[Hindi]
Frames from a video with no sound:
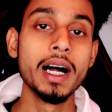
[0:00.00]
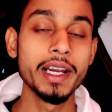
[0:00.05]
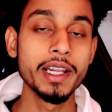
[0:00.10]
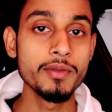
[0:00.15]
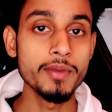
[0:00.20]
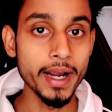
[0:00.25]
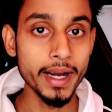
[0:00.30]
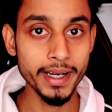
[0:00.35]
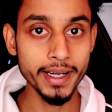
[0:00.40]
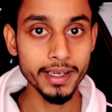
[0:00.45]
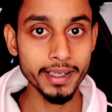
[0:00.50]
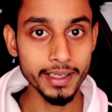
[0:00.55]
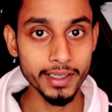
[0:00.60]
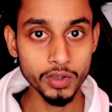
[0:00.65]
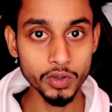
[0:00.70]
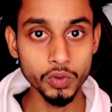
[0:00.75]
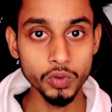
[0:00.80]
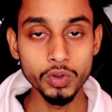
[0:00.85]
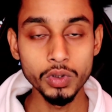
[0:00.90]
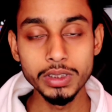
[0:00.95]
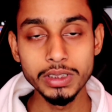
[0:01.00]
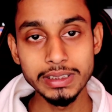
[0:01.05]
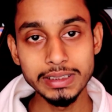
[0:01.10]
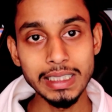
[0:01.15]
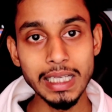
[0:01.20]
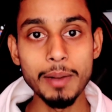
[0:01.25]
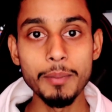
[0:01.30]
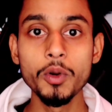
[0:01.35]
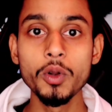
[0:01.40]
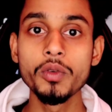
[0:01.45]
रिमाइंडर कर दूं
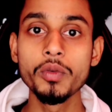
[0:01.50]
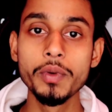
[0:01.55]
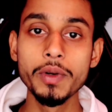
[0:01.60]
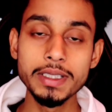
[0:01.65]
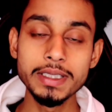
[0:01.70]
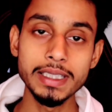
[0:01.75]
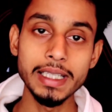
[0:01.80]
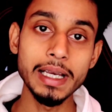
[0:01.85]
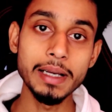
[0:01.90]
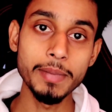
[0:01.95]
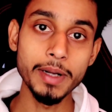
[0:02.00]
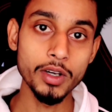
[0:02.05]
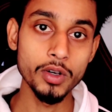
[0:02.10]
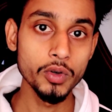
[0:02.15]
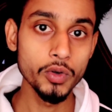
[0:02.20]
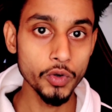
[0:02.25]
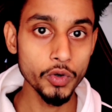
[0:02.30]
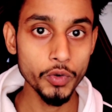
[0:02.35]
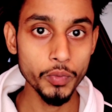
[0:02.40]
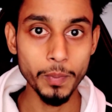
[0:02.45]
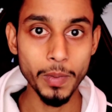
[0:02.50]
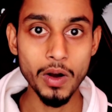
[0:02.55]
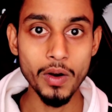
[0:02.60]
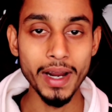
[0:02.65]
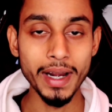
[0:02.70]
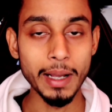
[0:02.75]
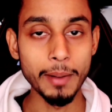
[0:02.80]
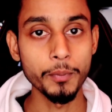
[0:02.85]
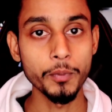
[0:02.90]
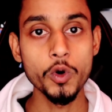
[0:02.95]
जिससे आप लोग फिर से एक बार लूट
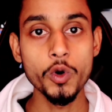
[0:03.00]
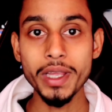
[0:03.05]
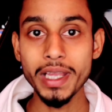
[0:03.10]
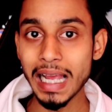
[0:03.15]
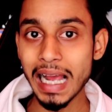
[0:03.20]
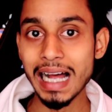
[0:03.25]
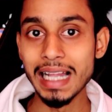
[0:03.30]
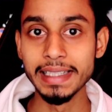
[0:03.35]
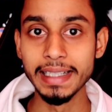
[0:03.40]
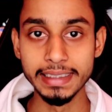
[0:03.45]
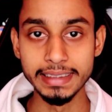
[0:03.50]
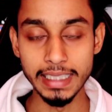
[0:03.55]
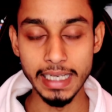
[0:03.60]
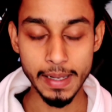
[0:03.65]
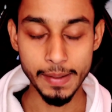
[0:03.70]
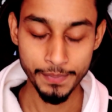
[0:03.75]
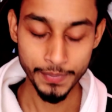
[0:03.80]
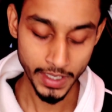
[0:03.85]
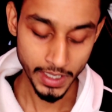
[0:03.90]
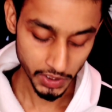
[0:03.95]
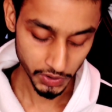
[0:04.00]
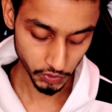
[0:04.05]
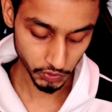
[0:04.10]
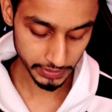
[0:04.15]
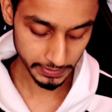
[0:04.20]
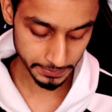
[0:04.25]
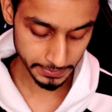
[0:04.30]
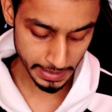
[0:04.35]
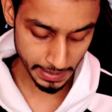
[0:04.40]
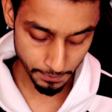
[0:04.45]
पाओ एंड आपको याद आ जाए तो
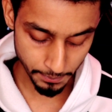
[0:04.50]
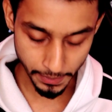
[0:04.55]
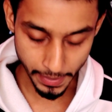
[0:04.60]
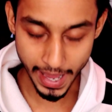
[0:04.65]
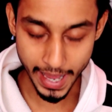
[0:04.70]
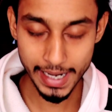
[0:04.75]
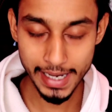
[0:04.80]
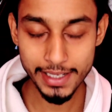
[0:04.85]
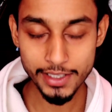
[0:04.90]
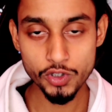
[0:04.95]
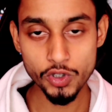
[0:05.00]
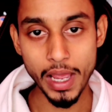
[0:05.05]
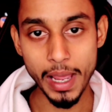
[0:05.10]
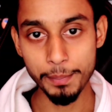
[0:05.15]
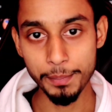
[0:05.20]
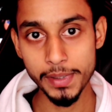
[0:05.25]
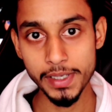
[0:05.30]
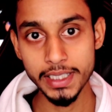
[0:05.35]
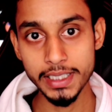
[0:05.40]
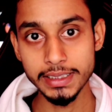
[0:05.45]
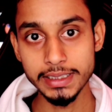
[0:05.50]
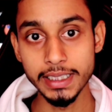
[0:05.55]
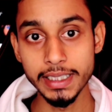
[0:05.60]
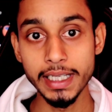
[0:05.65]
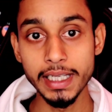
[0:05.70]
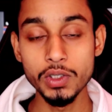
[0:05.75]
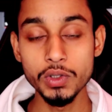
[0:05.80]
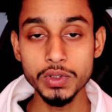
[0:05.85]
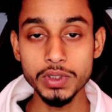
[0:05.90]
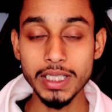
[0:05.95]
सबसे पहले जो
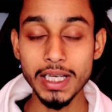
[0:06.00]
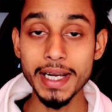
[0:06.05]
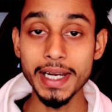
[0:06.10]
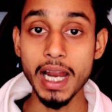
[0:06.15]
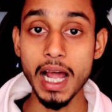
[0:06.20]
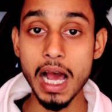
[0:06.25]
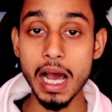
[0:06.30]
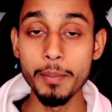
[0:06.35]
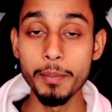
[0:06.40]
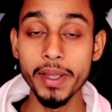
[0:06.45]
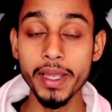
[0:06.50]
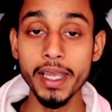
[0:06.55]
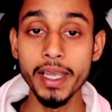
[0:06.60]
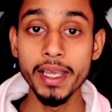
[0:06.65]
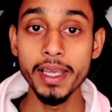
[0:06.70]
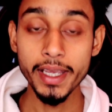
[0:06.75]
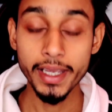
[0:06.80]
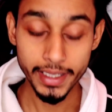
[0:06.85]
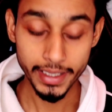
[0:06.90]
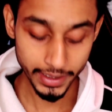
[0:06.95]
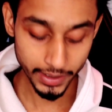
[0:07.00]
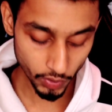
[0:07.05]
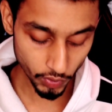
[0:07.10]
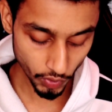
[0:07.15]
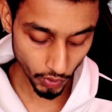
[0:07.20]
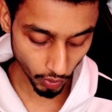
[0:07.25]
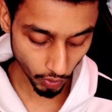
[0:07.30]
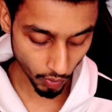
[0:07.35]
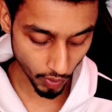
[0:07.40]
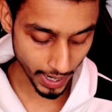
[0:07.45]
एप्लीकेशन है उसका नाम है
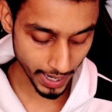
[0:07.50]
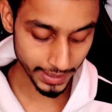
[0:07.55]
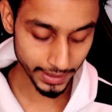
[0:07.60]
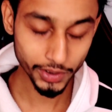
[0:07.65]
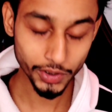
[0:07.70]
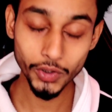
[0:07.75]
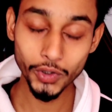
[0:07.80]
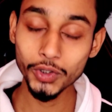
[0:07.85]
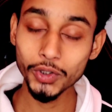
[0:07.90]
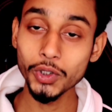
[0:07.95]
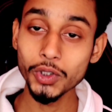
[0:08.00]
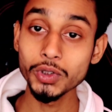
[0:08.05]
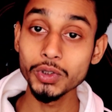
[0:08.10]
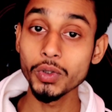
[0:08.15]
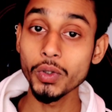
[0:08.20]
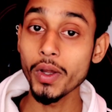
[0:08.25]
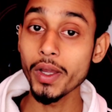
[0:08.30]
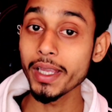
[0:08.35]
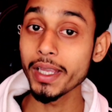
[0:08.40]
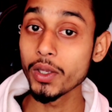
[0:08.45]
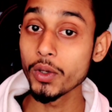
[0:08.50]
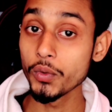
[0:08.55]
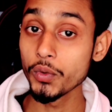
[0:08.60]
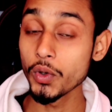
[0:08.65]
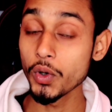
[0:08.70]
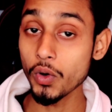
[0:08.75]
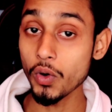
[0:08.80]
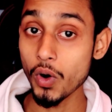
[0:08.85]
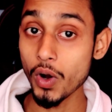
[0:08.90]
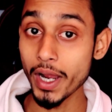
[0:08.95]
यूनो कॉइन तो दोस्तों
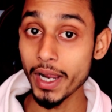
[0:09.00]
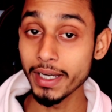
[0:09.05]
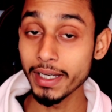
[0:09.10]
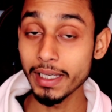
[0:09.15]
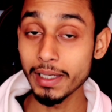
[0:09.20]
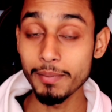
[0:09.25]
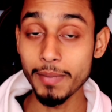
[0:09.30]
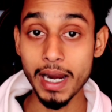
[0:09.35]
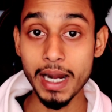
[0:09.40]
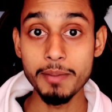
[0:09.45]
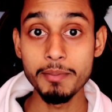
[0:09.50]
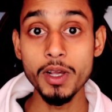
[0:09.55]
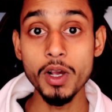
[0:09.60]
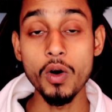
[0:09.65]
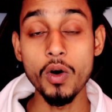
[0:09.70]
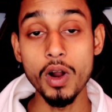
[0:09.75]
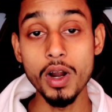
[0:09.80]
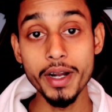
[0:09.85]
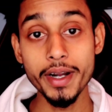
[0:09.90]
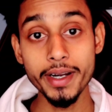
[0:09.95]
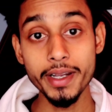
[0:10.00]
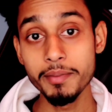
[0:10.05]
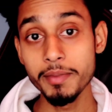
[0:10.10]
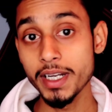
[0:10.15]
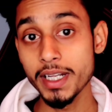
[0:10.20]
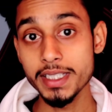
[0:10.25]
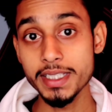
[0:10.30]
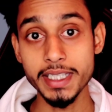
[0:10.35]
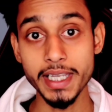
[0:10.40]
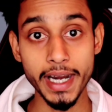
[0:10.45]
यूनो कॉइन के बारे में ऑलरेडी
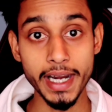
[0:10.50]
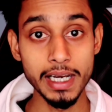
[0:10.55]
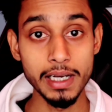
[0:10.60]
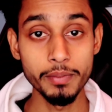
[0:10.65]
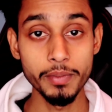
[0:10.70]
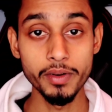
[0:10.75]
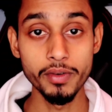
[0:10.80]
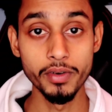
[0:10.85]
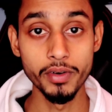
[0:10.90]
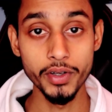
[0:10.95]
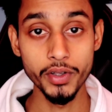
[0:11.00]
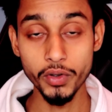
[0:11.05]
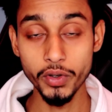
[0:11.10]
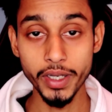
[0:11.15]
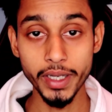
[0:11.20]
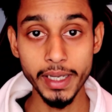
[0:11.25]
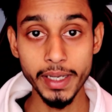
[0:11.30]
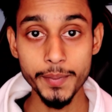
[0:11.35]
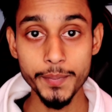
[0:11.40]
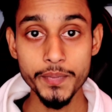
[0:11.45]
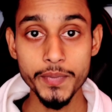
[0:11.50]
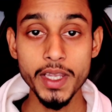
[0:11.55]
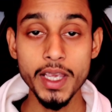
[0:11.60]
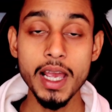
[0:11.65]
मेरे चैनल पे वीडियो है